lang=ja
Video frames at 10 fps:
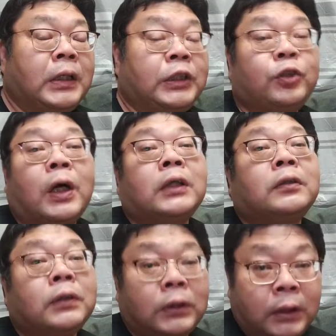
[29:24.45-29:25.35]
ネジを
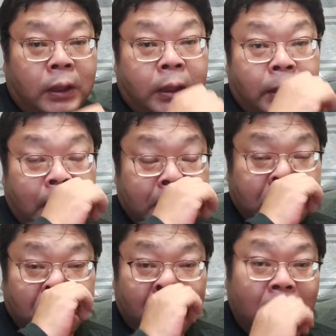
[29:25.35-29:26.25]
外して
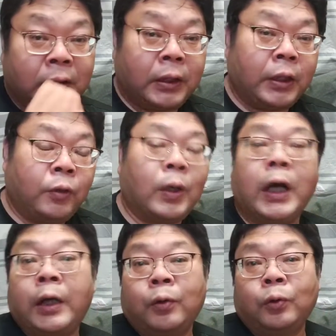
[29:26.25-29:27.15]
内蔵のバッテリーを
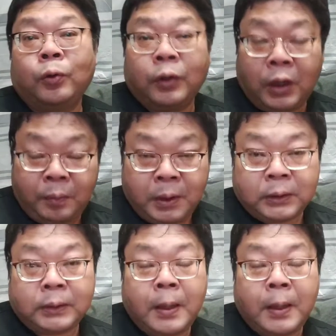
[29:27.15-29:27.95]
変えることになります。